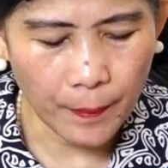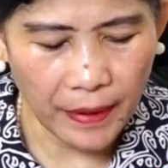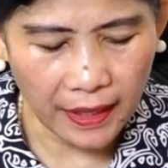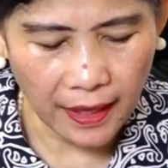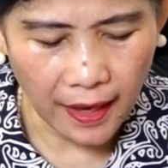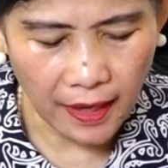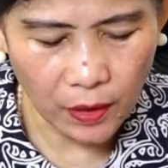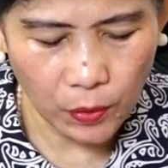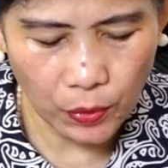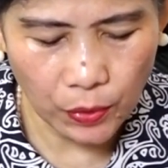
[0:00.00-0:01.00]
Maka
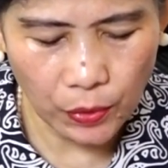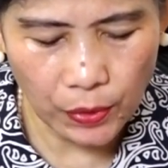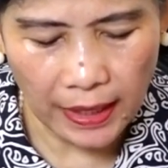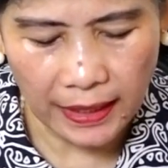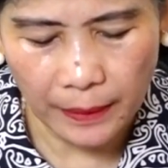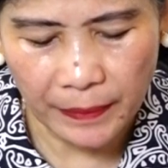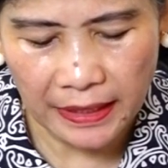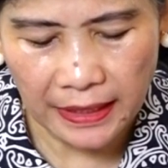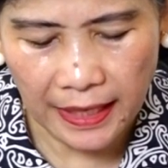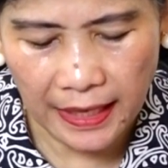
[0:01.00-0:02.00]
aku akan
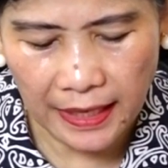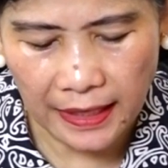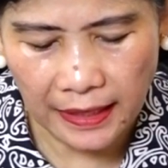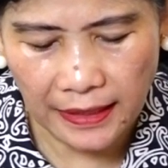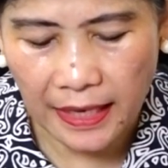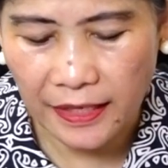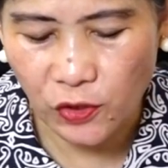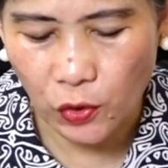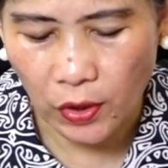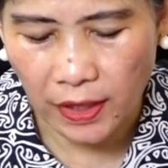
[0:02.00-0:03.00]
mendengar dari
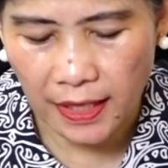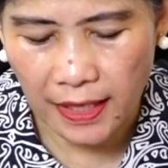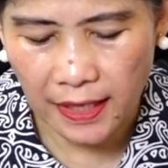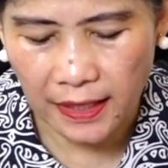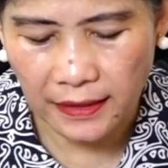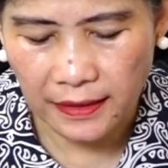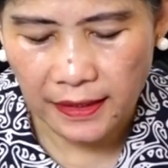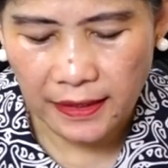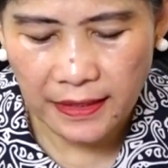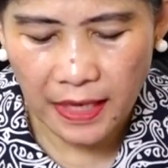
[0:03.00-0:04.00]
sorga
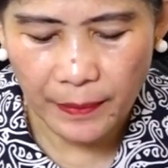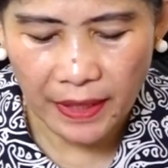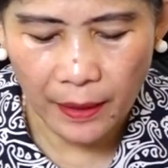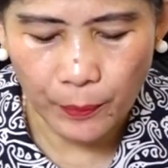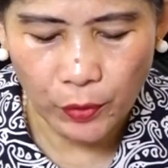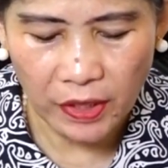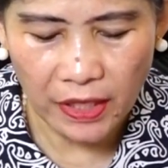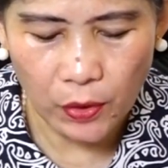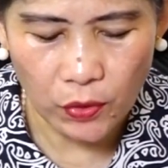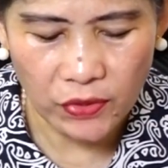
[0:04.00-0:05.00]
dan
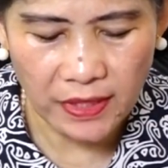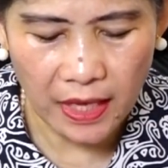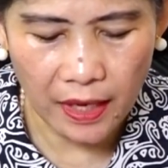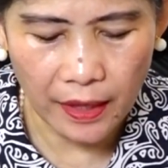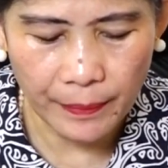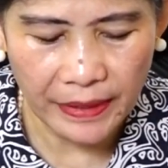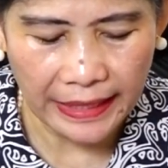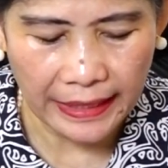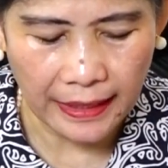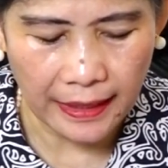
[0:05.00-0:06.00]
mengampuni dosa
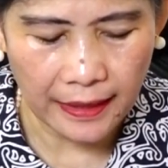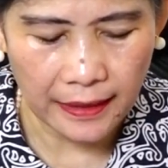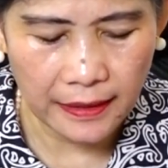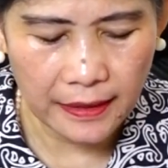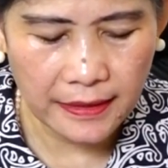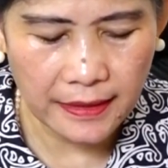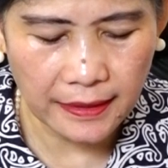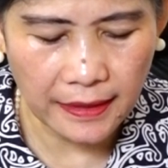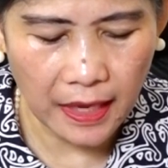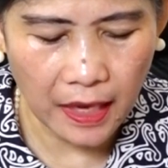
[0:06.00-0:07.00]
mereka,
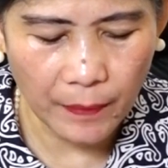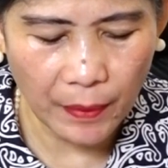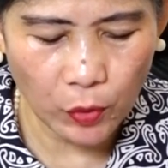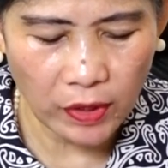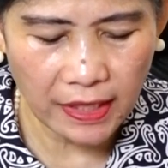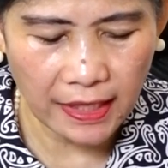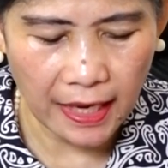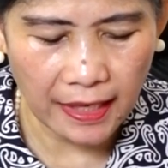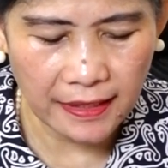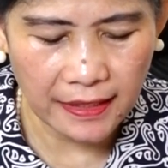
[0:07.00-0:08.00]
serta
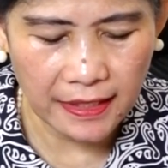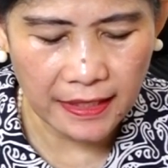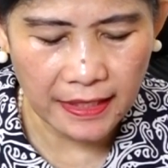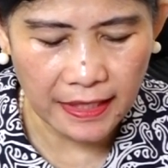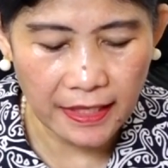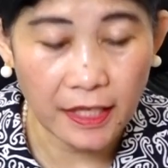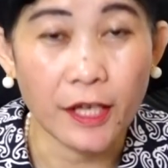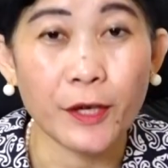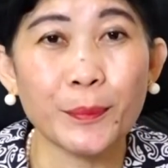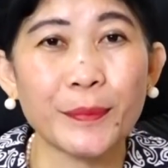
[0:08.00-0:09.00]
memulihkan
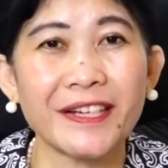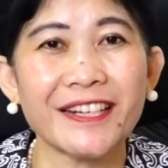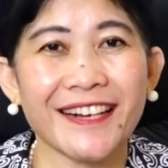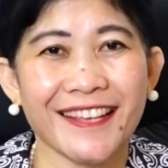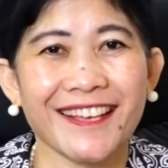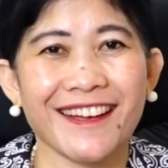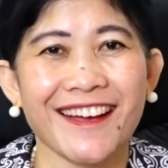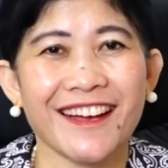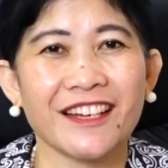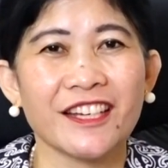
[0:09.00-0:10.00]
negeri
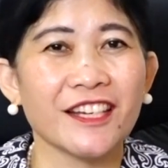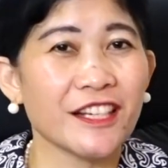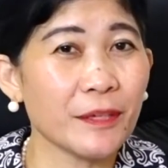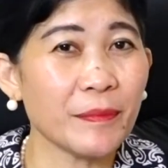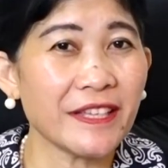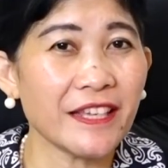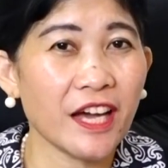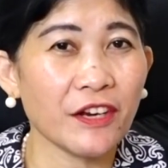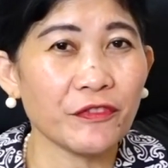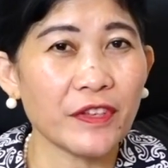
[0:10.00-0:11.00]
mereka.
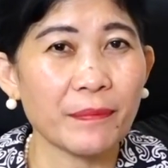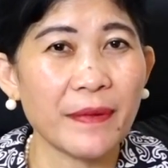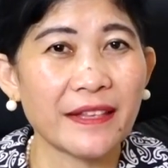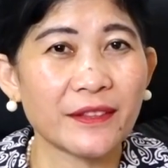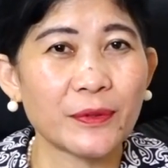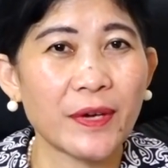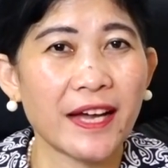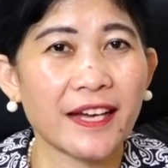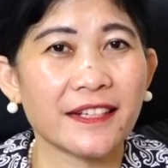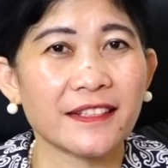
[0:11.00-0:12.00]
Demikian firman
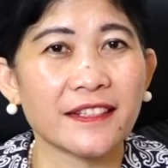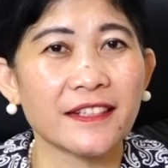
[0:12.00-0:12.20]
Tuhan.